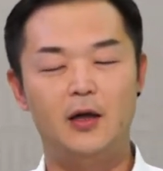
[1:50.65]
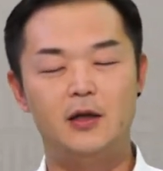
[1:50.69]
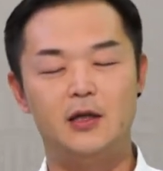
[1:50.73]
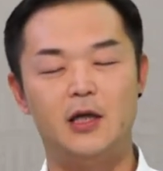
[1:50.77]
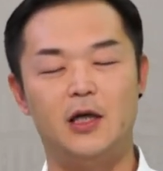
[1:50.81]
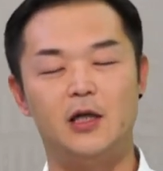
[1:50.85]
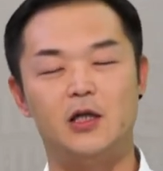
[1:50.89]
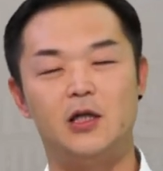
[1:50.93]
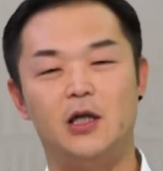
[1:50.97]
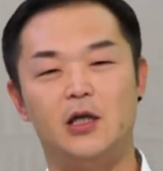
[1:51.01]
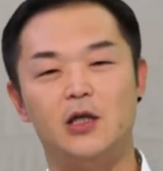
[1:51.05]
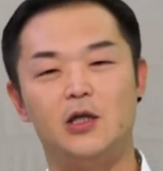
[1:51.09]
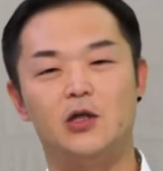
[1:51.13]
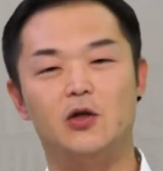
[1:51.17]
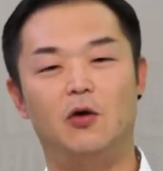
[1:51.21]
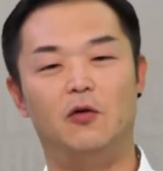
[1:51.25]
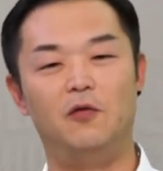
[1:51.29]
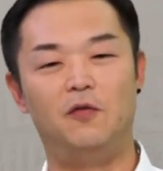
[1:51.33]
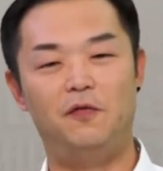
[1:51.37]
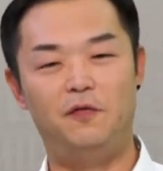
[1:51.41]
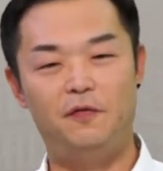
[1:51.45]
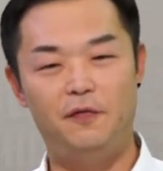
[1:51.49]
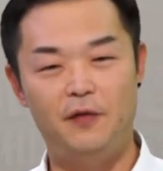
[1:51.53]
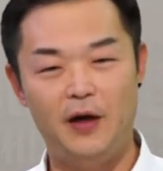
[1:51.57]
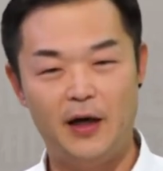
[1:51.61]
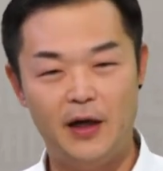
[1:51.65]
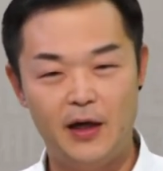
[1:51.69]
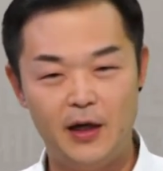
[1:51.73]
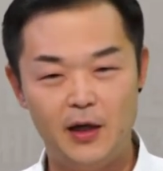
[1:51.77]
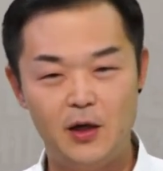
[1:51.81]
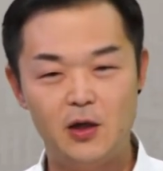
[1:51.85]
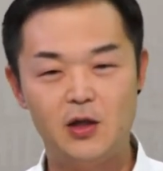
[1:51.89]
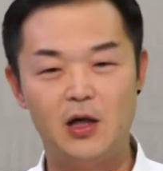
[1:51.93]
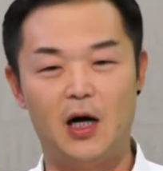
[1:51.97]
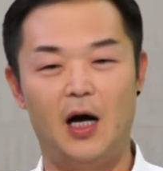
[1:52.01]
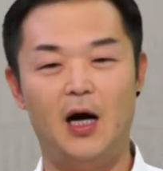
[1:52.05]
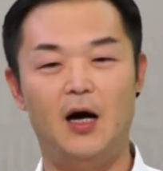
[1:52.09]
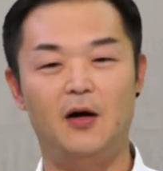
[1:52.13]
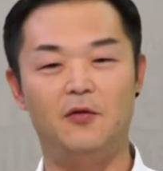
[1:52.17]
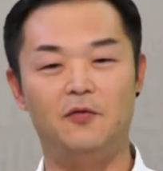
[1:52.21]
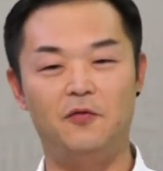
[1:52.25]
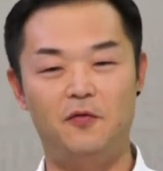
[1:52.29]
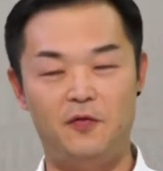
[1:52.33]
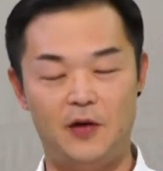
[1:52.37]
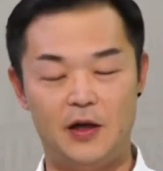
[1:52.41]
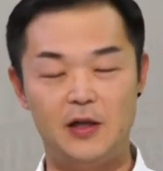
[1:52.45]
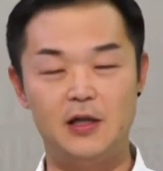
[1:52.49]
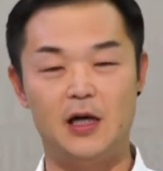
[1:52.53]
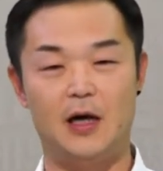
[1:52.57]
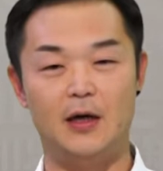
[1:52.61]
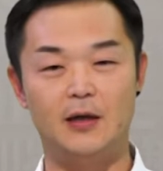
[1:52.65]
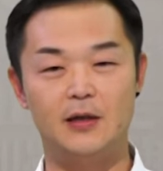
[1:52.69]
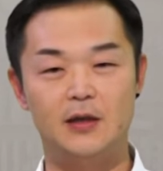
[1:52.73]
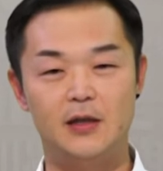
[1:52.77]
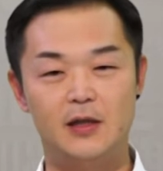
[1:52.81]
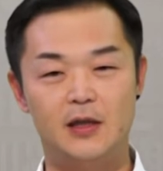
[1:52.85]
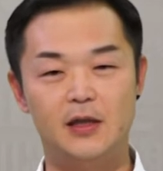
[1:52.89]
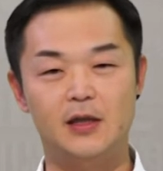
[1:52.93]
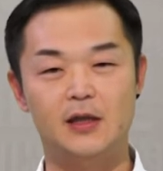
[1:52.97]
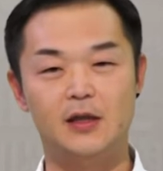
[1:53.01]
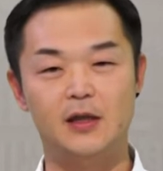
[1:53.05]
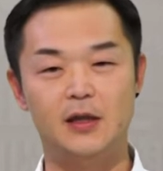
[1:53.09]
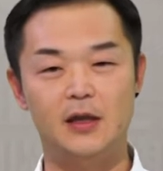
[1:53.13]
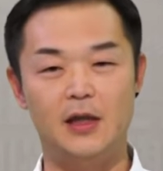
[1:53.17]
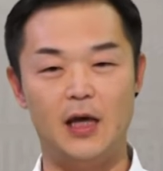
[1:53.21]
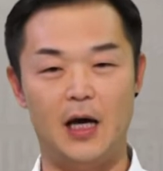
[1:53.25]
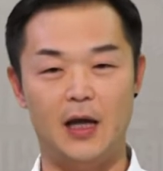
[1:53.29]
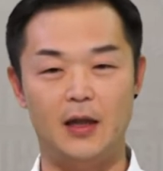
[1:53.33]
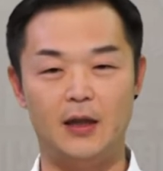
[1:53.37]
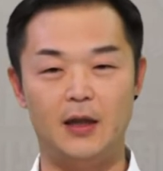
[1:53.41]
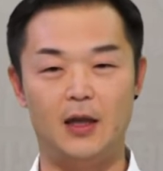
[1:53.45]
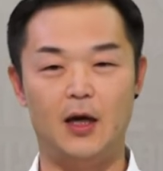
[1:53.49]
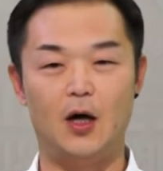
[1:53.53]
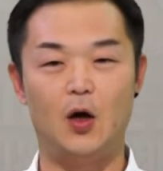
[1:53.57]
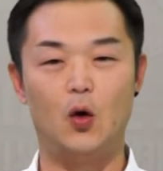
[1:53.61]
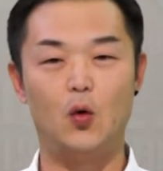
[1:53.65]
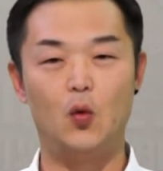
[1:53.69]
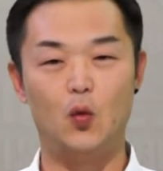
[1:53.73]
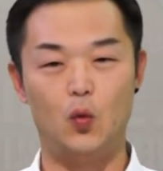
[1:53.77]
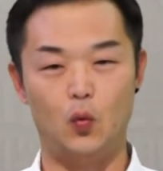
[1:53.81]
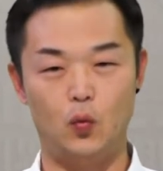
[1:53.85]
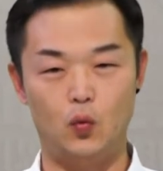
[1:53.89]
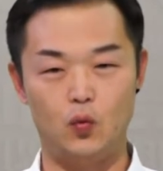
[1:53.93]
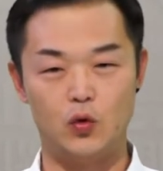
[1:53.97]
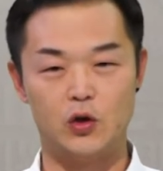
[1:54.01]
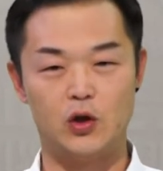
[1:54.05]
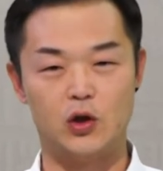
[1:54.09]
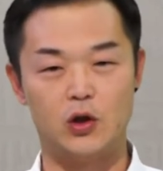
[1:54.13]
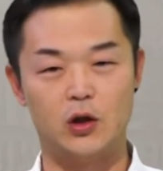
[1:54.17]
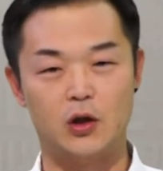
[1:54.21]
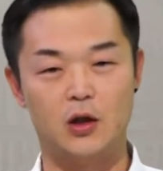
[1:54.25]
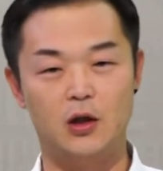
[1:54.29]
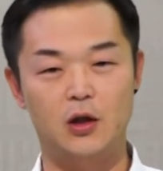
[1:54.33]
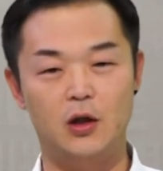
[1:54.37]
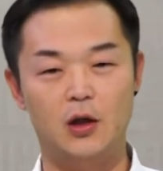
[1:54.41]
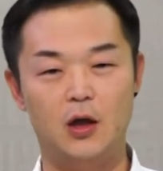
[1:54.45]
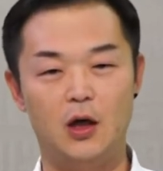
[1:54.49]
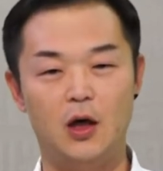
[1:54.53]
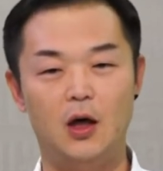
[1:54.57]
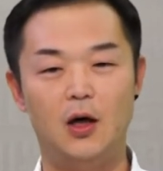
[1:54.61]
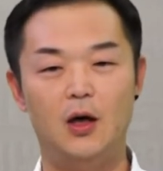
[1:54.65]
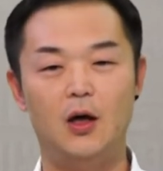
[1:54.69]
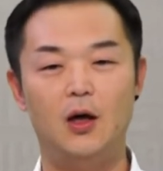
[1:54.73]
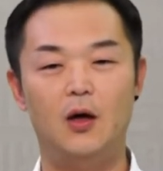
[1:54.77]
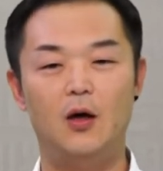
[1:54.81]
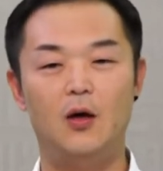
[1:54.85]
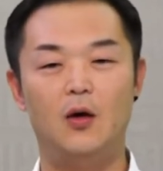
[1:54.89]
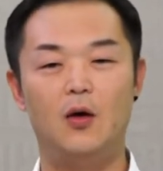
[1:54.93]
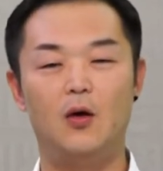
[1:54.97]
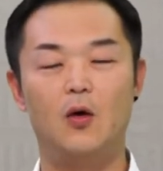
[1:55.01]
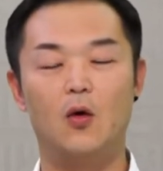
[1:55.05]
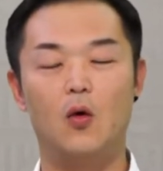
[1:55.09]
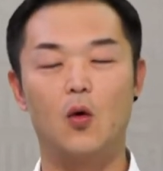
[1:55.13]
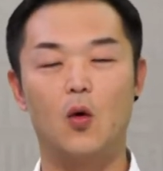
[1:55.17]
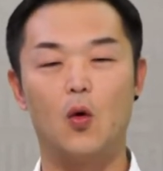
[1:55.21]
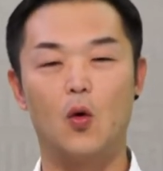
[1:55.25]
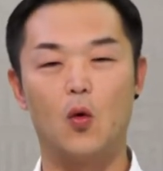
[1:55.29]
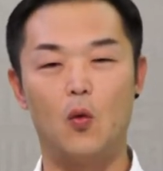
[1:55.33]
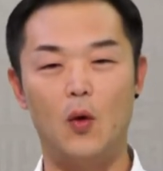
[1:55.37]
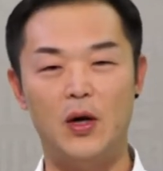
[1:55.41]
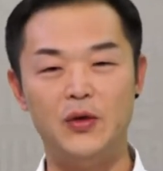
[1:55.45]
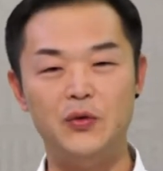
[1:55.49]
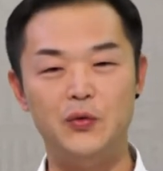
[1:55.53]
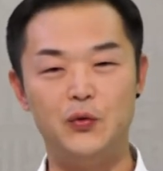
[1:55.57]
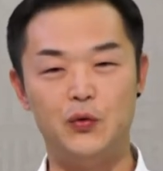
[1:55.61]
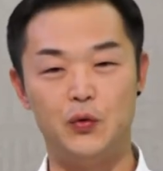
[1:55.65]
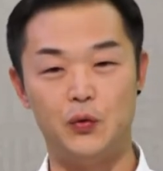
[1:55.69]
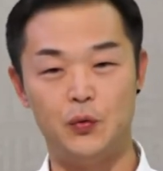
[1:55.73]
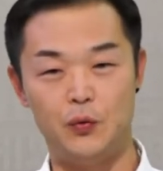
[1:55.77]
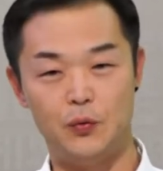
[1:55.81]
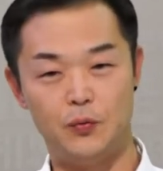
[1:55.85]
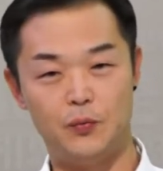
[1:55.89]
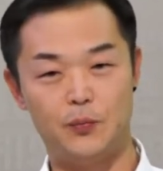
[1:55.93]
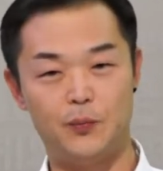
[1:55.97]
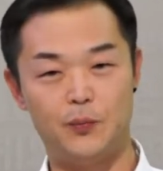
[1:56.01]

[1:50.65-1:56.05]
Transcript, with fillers: 这是一首非常非常经典的古诗歌，《关雎》。